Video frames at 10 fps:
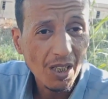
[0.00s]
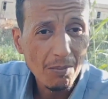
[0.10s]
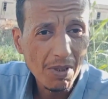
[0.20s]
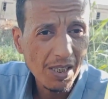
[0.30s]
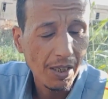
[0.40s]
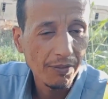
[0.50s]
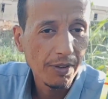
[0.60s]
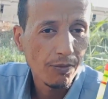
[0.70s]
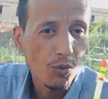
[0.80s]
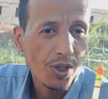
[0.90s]
غماز
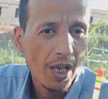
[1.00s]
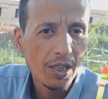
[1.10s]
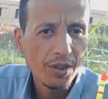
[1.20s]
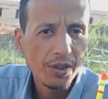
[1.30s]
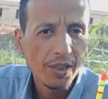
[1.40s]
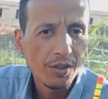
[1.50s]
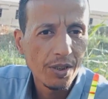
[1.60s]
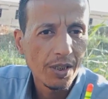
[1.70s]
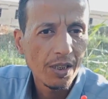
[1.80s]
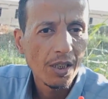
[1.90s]
خفيف وسهل جدا
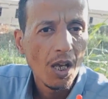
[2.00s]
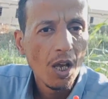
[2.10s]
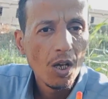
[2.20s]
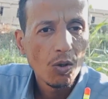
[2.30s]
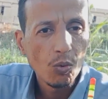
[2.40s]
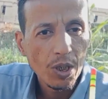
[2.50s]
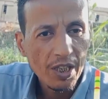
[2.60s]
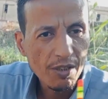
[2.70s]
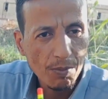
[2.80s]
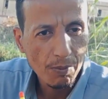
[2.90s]
جدا
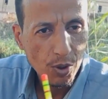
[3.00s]
والاسم